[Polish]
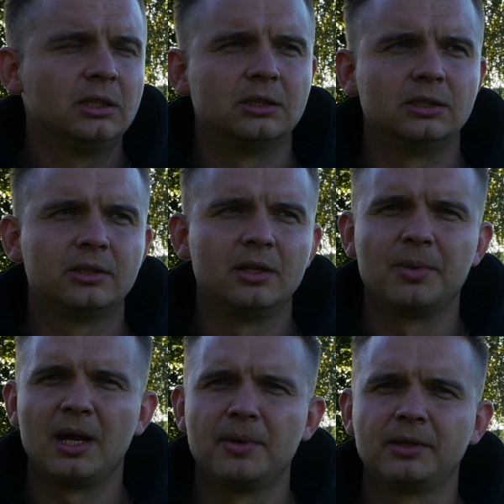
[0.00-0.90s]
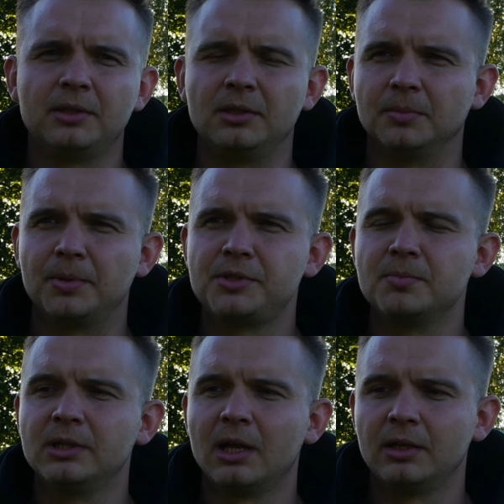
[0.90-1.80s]
e, tyle bramek i, i
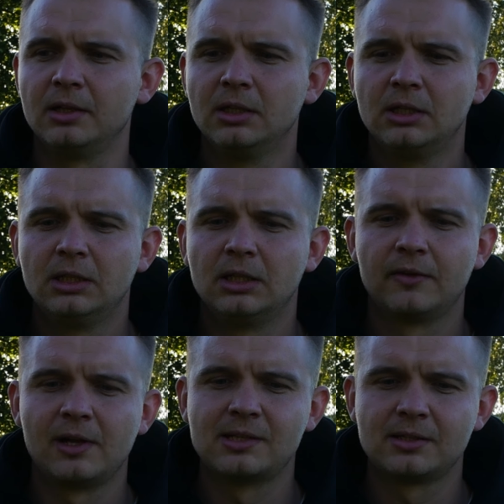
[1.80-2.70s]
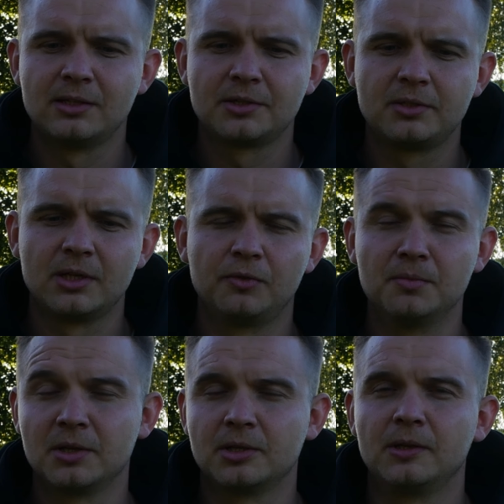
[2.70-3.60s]
pędzimy dalej w realizacji naszych celów
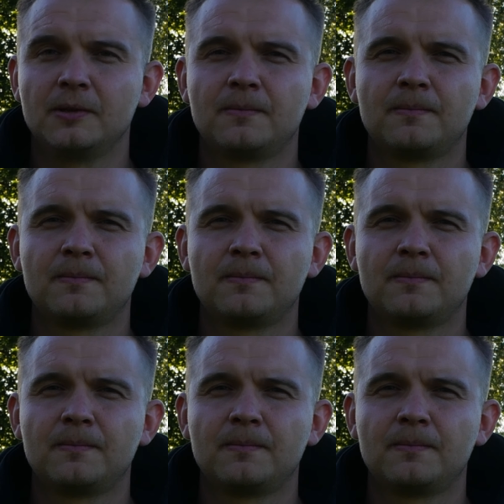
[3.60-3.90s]
i marzeń.